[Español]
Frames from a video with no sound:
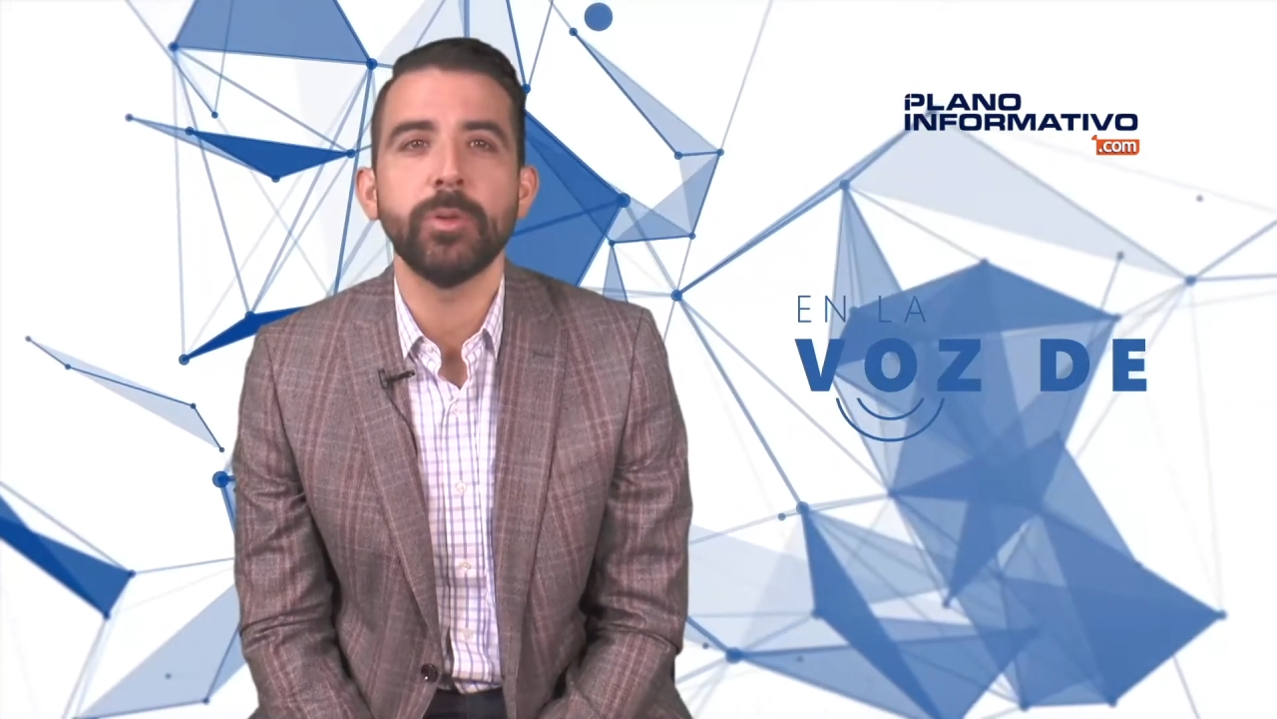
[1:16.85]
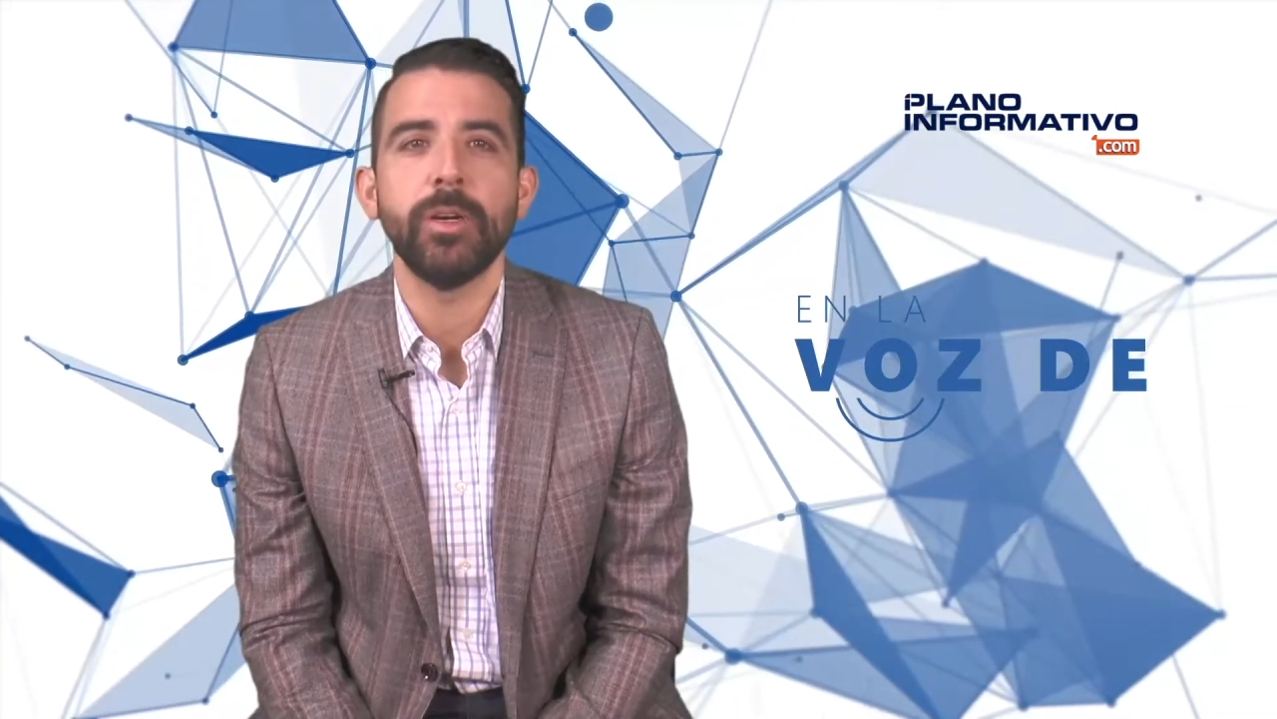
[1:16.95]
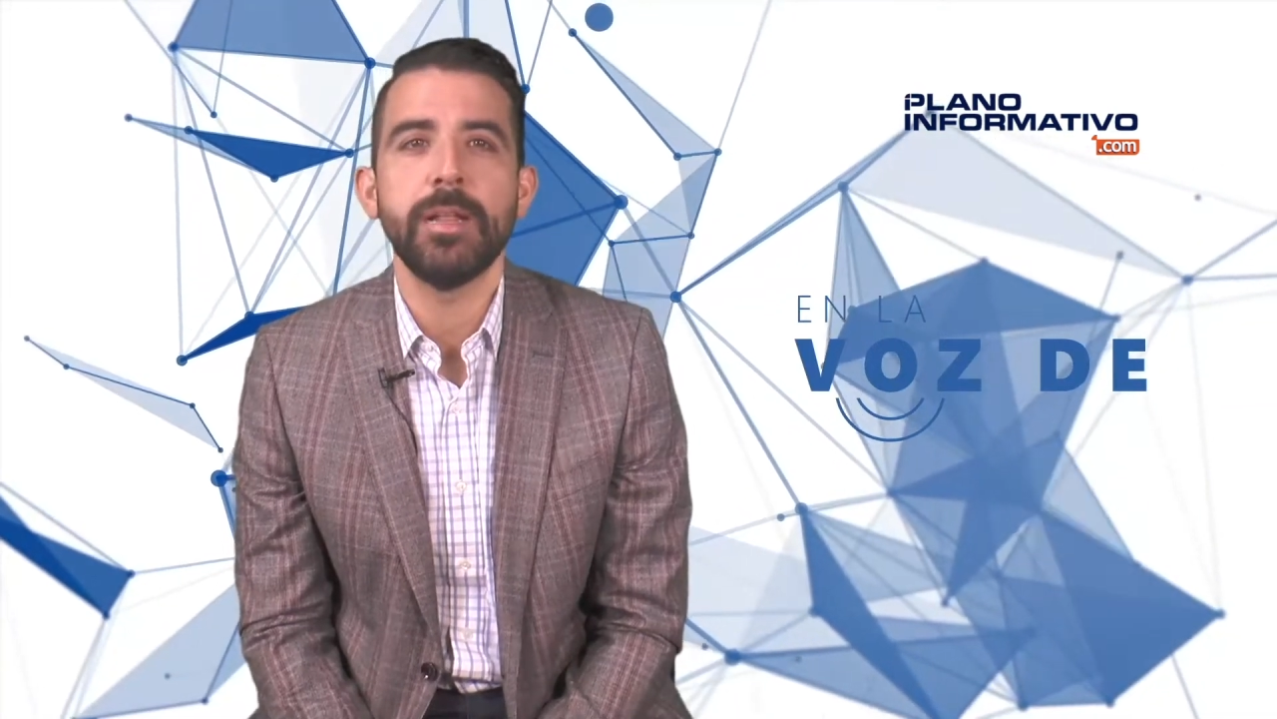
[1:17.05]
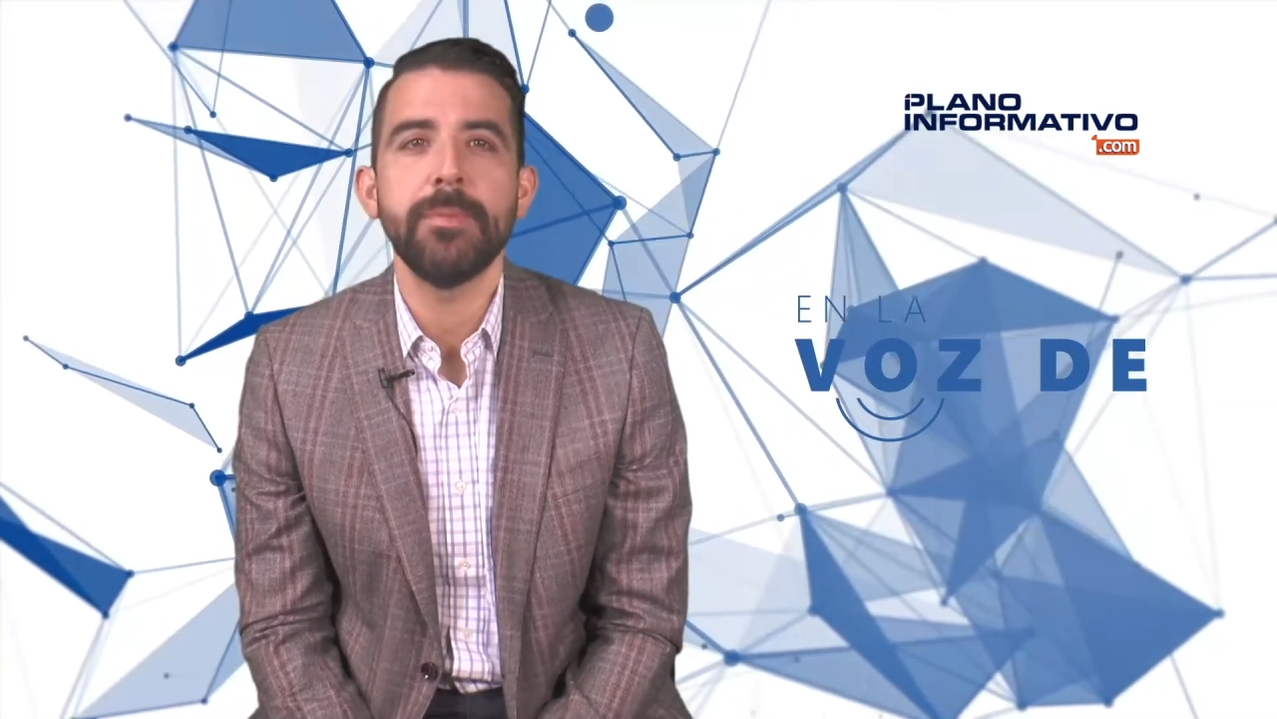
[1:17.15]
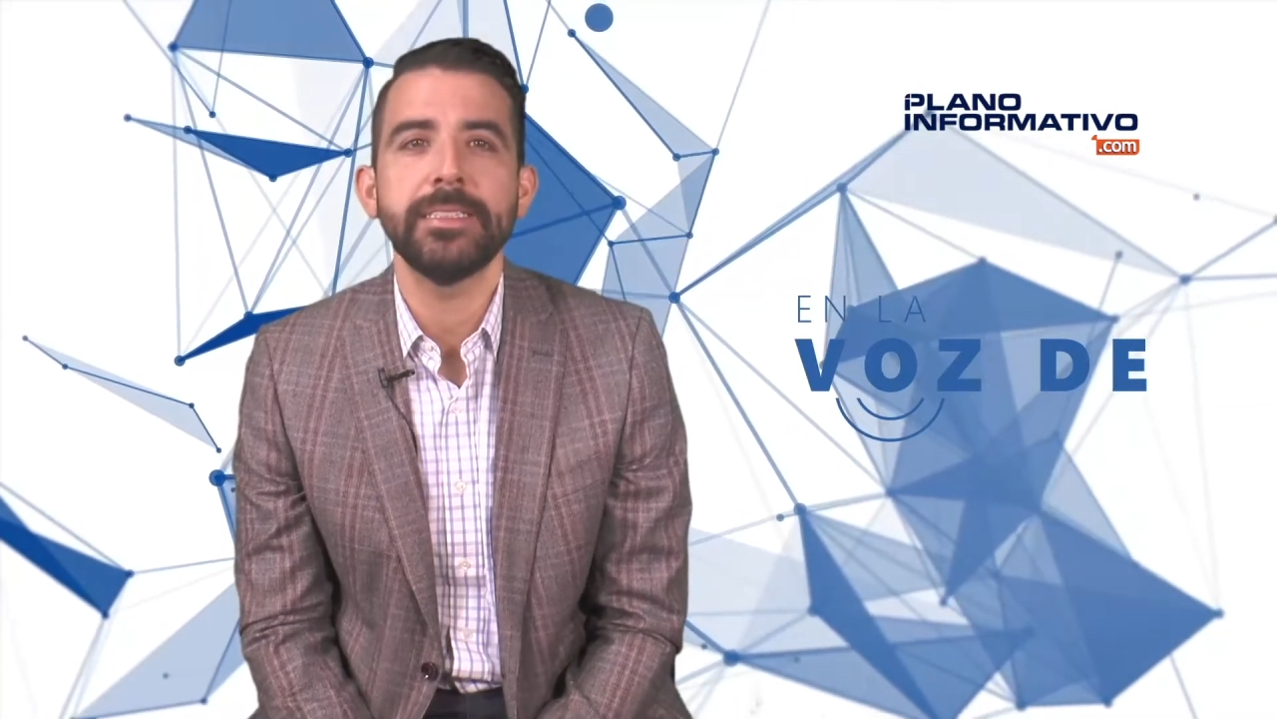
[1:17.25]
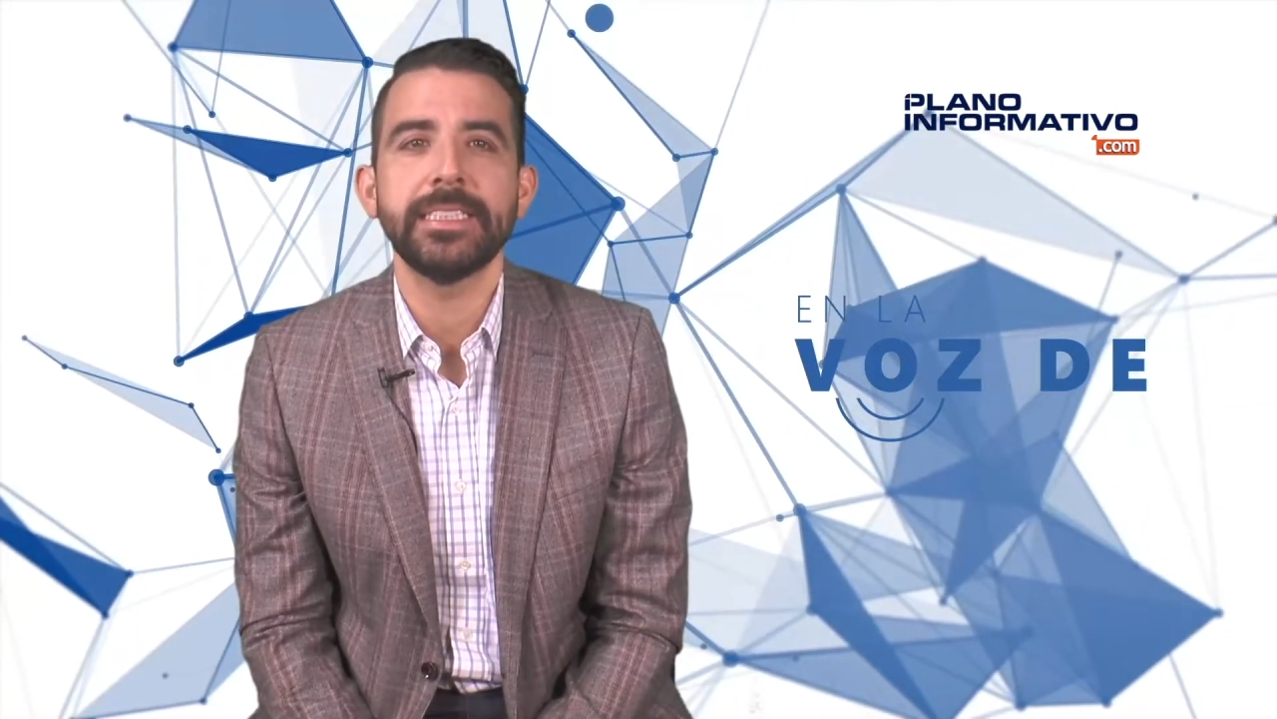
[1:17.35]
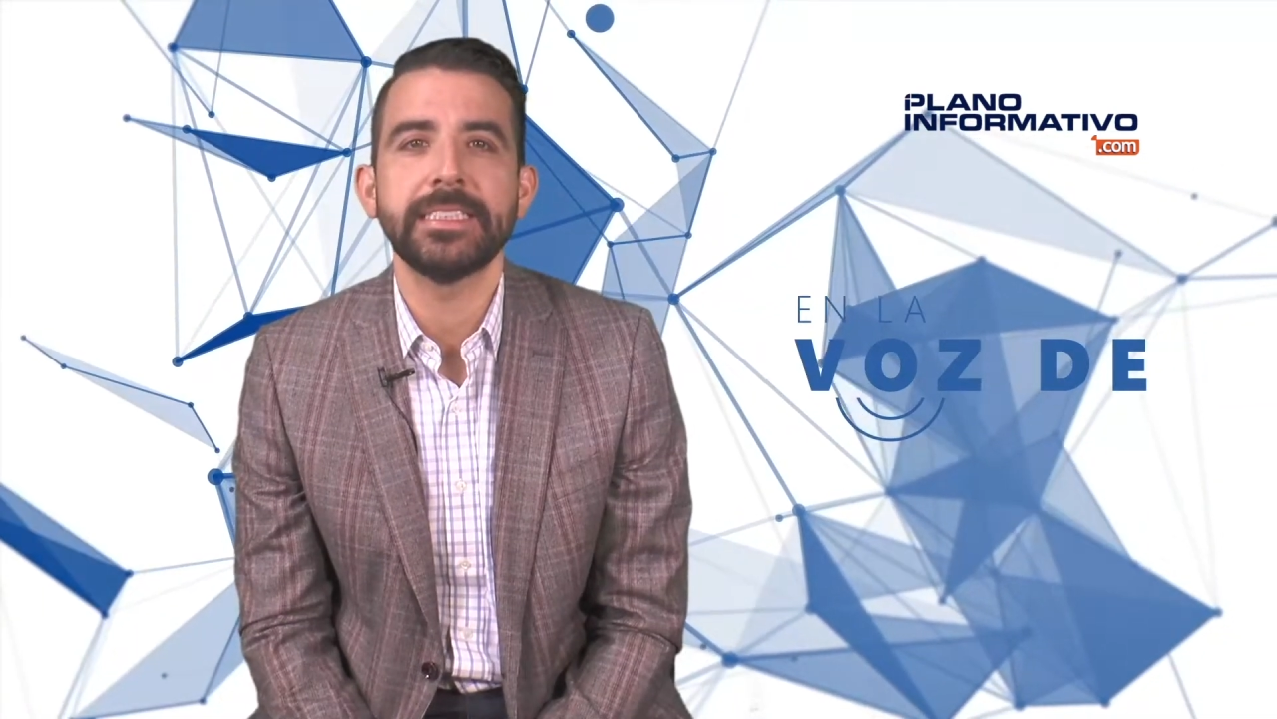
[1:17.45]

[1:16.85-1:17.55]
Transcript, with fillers: problemas